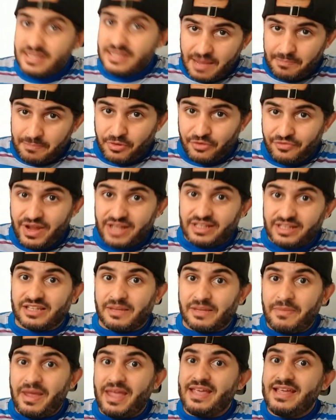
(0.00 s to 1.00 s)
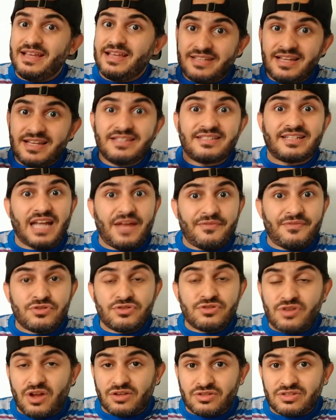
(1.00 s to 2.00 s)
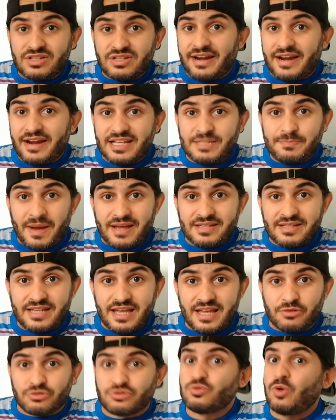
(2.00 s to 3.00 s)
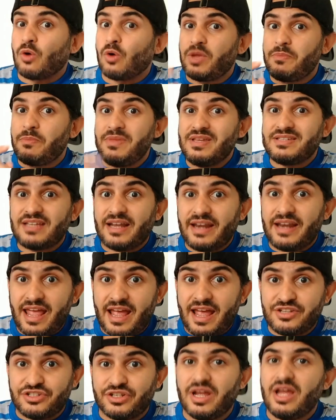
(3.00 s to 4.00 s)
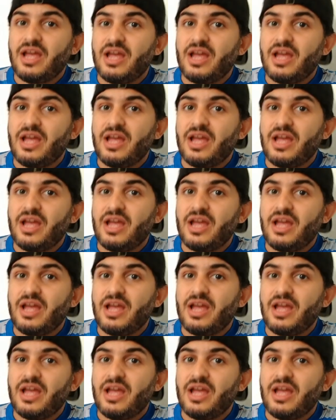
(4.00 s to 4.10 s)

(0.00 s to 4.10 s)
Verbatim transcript: E aproveita também e se inscreve nos nossos canais parceiros, o Alquimista Nerd,